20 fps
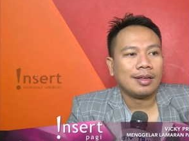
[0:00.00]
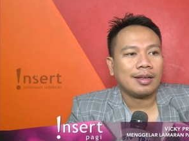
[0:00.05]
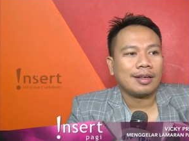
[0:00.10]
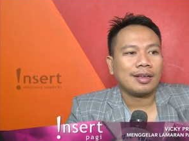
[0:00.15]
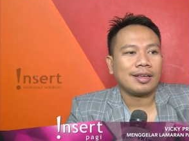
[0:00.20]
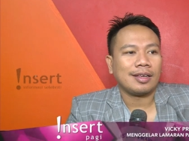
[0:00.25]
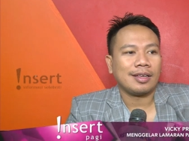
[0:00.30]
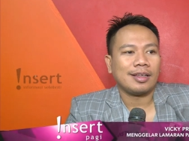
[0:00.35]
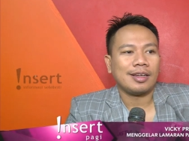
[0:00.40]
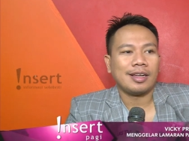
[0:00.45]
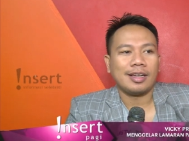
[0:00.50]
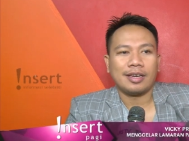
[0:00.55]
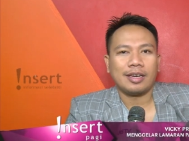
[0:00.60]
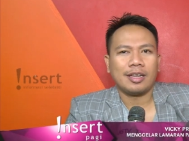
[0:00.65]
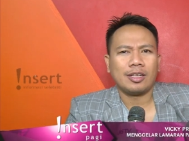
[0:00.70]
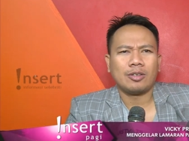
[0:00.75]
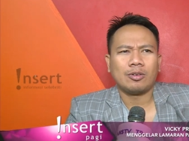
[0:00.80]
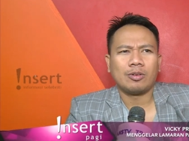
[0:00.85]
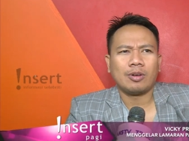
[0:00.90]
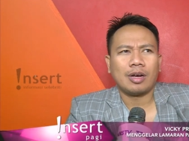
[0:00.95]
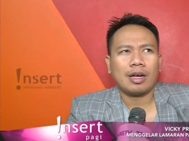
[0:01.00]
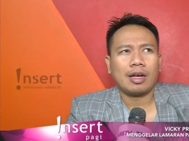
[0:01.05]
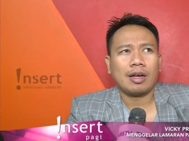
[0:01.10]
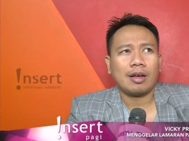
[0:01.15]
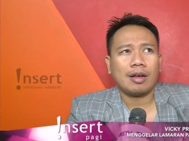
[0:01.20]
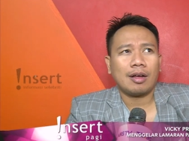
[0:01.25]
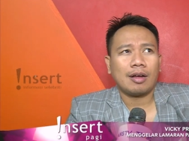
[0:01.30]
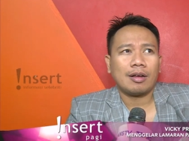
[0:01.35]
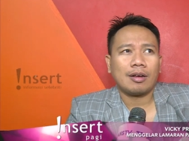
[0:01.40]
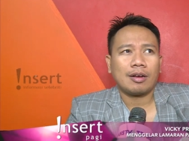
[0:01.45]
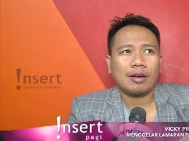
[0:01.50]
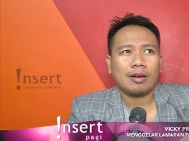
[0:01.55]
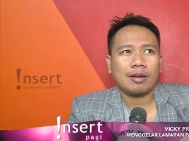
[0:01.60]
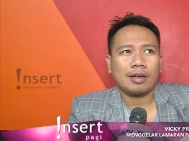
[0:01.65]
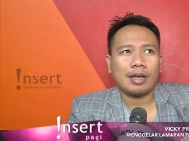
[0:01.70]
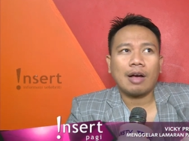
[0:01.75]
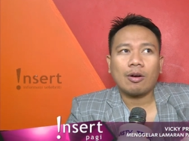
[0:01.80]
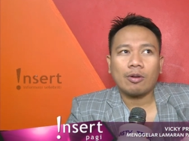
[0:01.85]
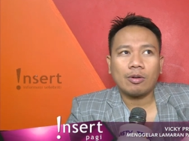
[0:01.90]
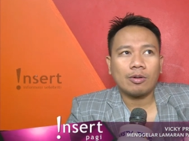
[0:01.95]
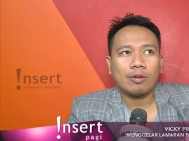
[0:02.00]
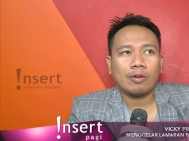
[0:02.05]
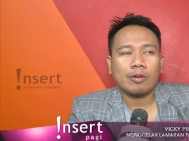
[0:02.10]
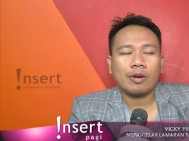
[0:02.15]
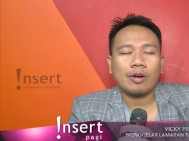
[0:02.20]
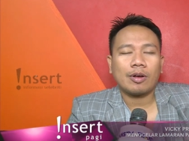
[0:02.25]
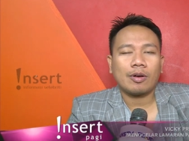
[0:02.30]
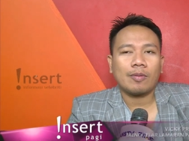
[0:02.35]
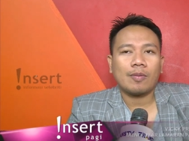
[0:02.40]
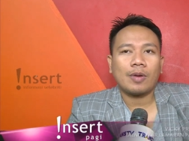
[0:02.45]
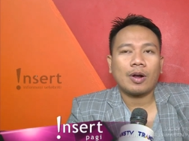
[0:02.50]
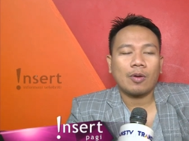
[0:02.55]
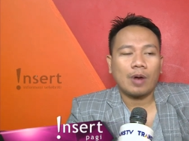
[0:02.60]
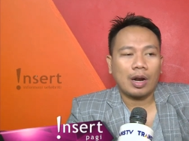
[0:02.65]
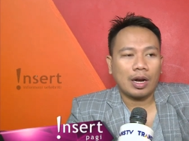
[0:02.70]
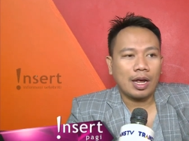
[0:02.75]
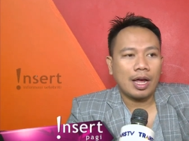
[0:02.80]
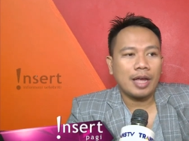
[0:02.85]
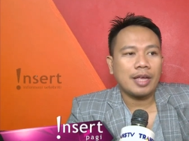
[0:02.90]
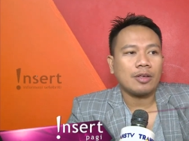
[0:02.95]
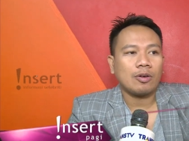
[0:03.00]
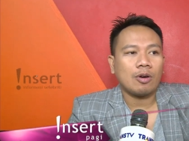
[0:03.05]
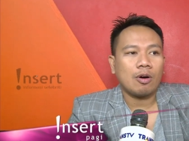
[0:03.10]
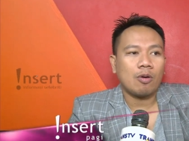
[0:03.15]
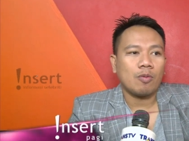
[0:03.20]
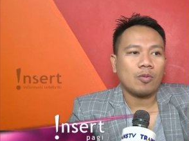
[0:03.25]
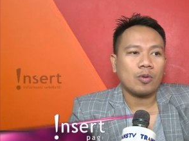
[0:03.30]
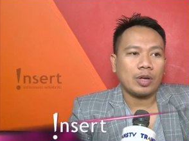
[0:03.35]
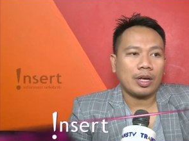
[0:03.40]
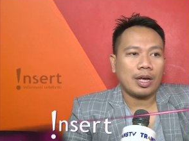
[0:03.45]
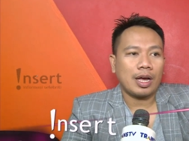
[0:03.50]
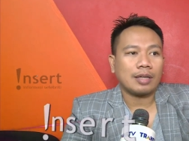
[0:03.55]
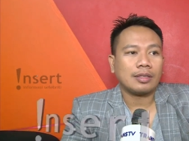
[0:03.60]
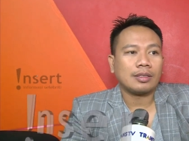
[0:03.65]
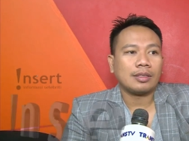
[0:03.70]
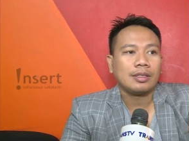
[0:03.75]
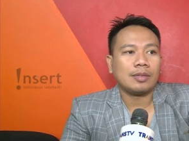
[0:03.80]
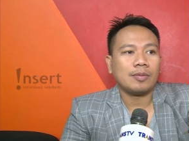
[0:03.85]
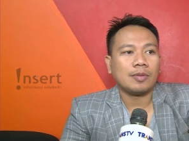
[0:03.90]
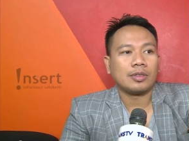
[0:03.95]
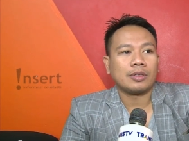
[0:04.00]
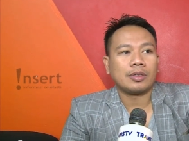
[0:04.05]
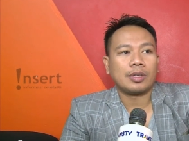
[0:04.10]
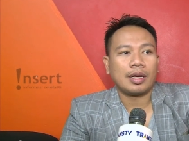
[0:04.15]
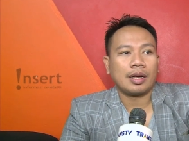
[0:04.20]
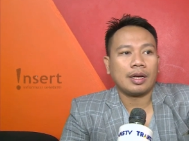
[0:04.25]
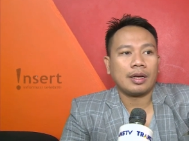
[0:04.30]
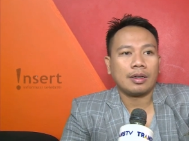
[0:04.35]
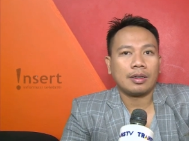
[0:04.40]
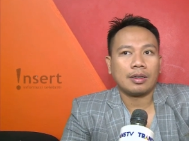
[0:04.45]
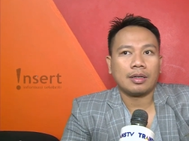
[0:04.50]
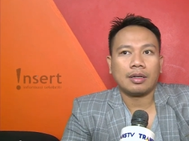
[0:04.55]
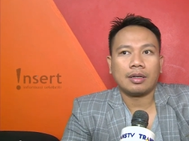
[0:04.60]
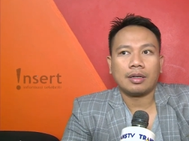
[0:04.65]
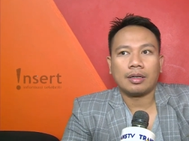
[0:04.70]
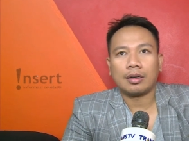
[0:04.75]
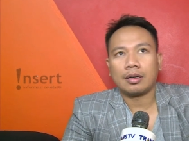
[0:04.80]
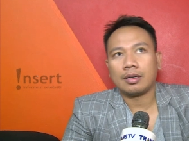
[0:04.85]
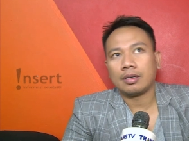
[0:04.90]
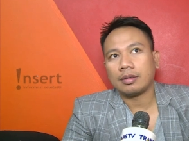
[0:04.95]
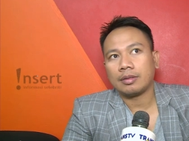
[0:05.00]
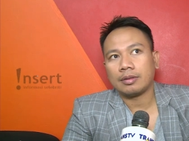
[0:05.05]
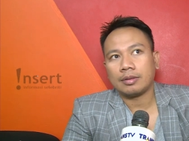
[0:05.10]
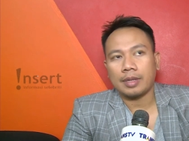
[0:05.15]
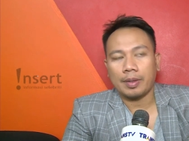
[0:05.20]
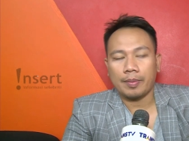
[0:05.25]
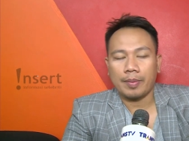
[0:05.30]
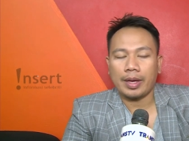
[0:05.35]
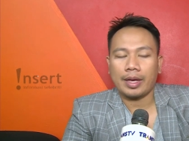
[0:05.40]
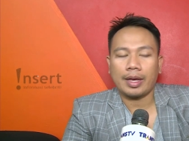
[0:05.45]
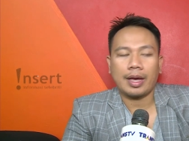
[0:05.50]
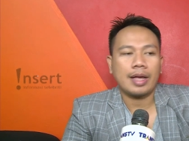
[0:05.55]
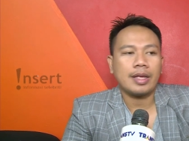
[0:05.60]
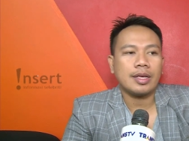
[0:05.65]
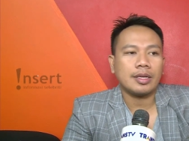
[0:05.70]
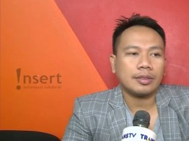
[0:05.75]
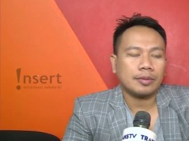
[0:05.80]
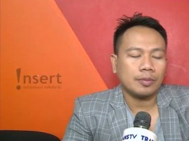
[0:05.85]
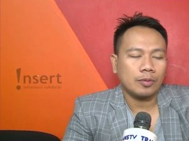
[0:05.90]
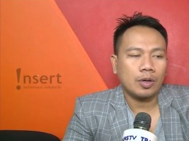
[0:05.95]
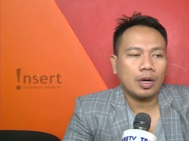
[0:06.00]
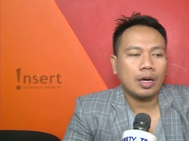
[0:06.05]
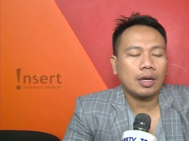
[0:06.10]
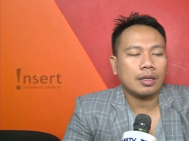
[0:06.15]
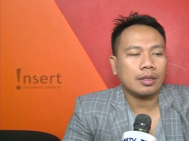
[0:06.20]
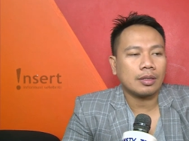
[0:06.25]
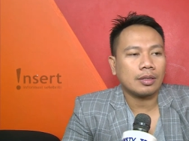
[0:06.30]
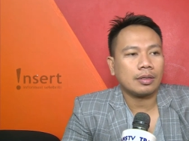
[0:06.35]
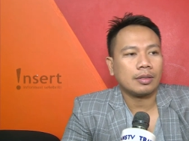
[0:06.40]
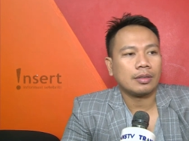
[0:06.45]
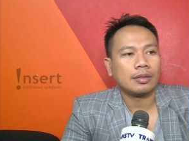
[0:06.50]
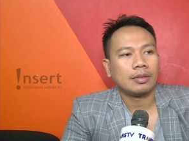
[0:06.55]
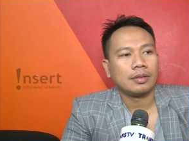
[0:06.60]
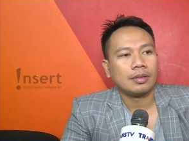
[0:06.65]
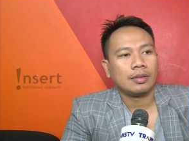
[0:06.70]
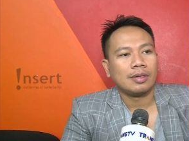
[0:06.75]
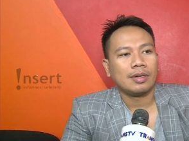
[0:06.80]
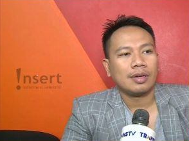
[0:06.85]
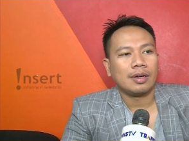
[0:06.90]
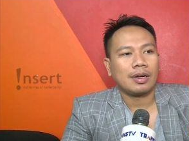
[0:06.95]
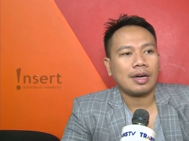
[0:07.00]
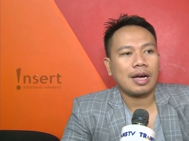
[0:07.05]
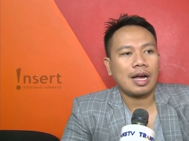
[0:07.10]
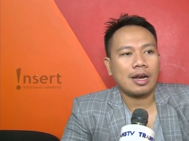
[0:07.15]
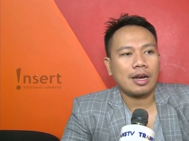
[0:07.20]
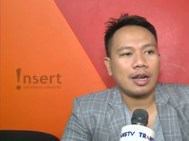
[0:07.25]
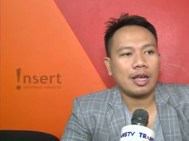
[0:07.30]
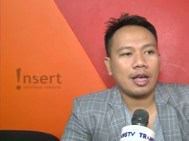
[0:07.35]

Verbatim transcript: Iya, dan dia juga, ya aku sama keluarganya juga komunikasi, maksudnya eh, ya baik aja semua gitu Gak Nggak ada yang harus